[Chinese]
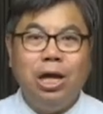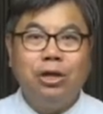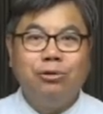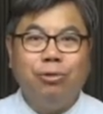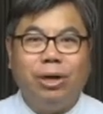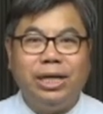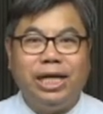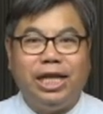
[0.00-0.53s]

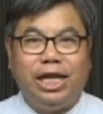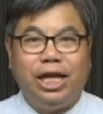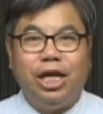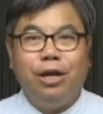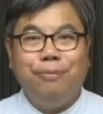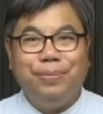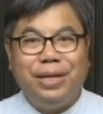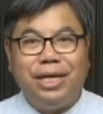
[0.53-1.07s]
所以，
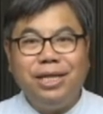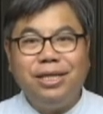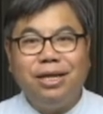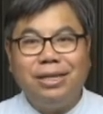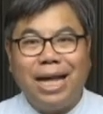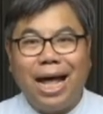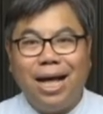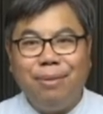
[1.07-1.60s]
凭着
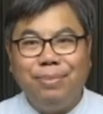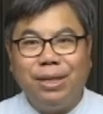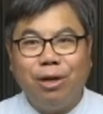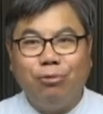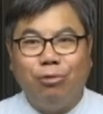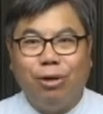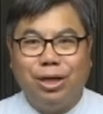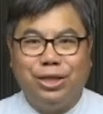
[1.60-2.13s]
他们的
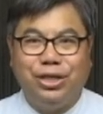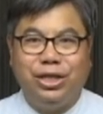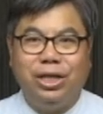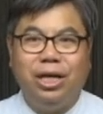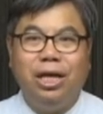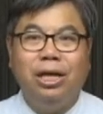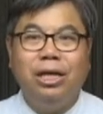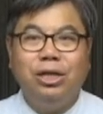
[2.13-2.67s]
果
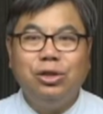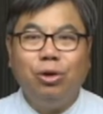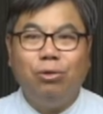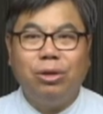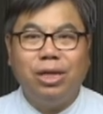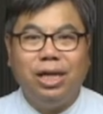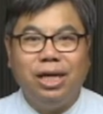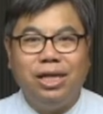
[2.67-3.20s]
子
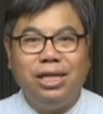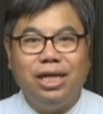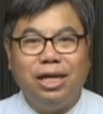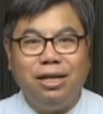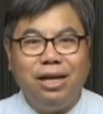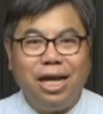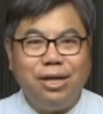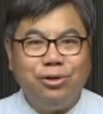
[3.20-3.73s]
就可以
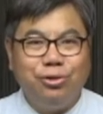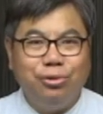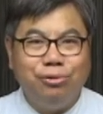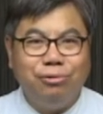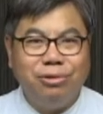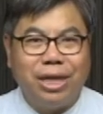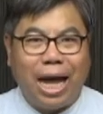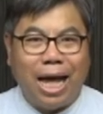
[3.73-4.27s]
认
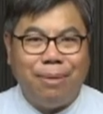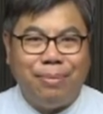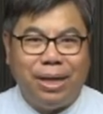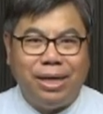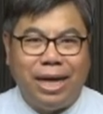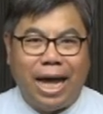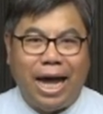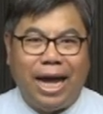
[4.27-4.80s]
出他
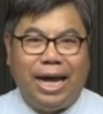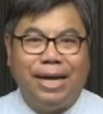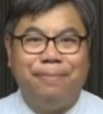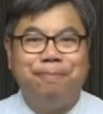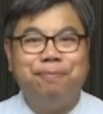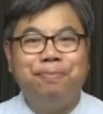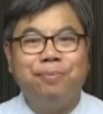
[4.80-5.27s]
们来。